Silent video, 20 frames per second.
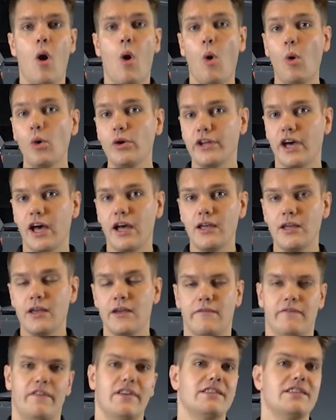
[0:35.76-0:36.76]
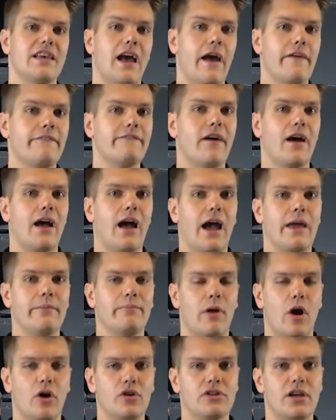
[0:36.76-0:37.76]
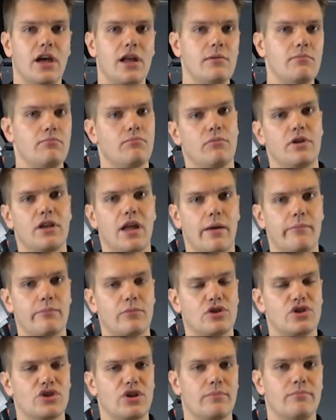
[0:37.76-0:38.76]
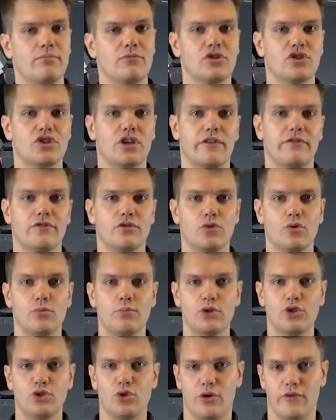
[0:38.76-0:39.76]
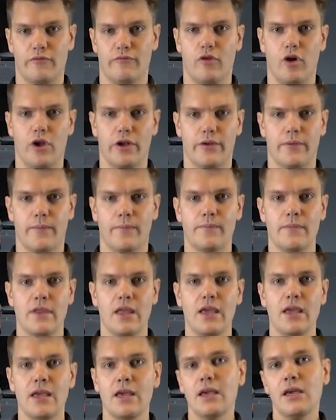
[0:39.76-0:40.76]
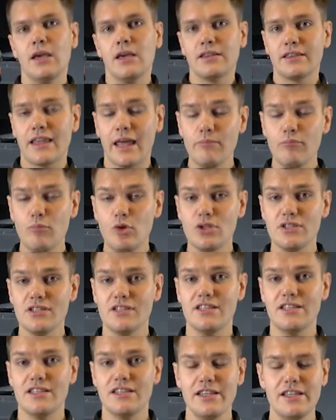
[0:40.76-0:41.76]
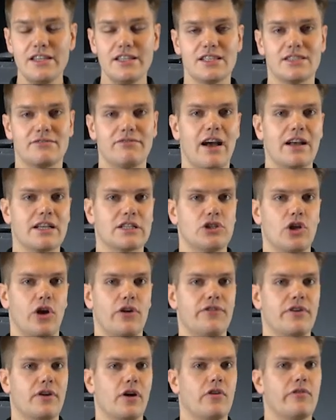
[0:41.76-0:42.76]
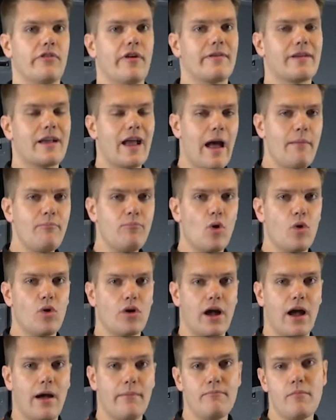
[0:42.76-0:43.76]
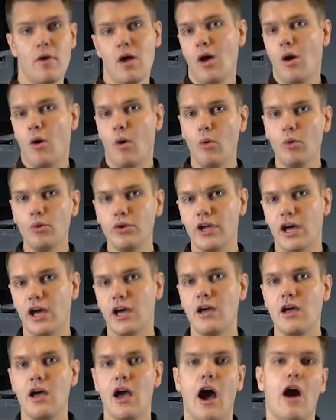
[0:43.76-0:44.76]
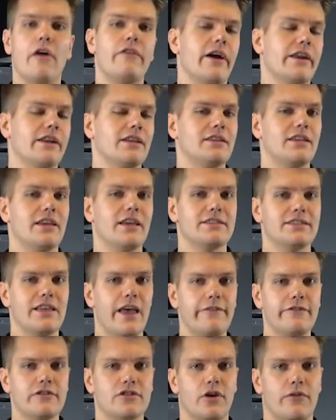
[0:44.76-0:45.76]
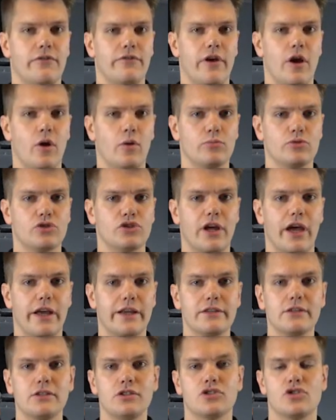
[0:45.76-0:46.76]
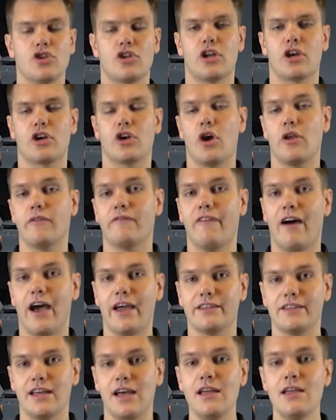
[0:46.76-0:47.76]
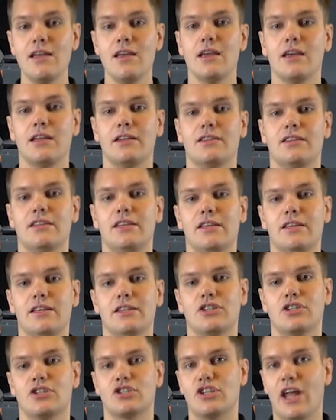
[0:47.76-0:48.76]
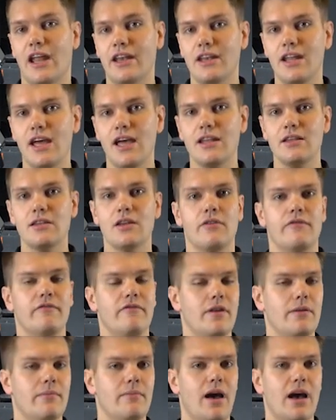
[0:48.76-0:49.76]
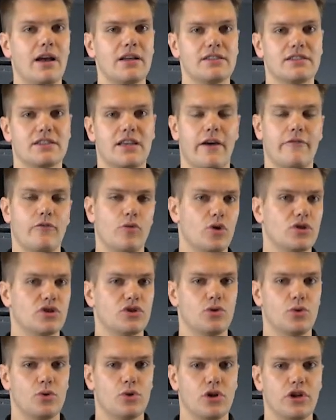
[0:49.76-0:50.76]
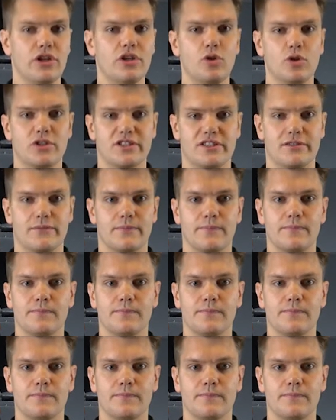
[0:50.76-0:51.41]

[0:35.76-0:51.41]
oder wenn Sie einfach ein Bauteil mit einem bestimmten Schriftzug bestücken wollen. Dann müssen Sie nicht zwangsläufig auf ein CAM-Programm oder auf eine DXF-Software umsteigen, sondern können weiter die Standard-Winmax-Gravurzyklen nutzen.